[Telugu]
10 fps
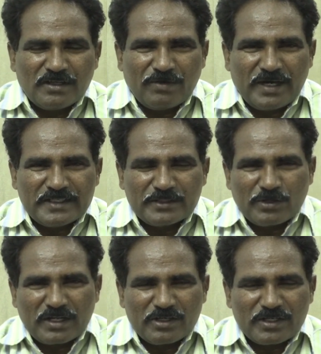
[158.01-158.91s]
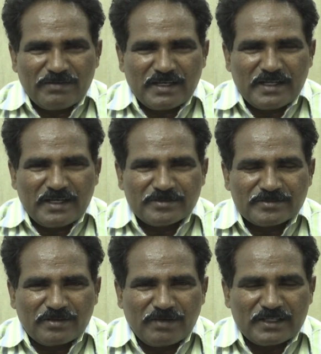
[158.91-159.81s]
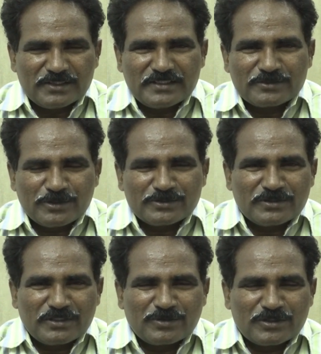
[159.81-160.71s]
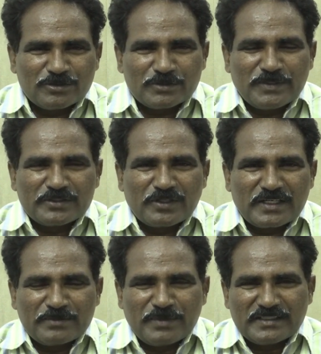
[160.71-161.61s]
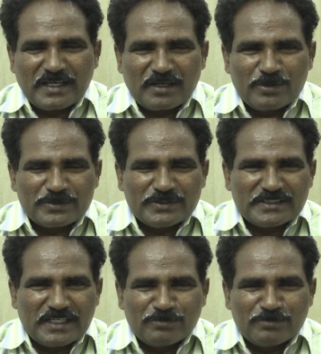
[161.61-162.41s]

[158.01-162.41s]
వాళ్ళు ఈ కరోనా వల్ల వాళ్ళు తీసుకొస్తున్నటువంటి ఉత్పత్తుల్ని బజార్లోకి వచ్చి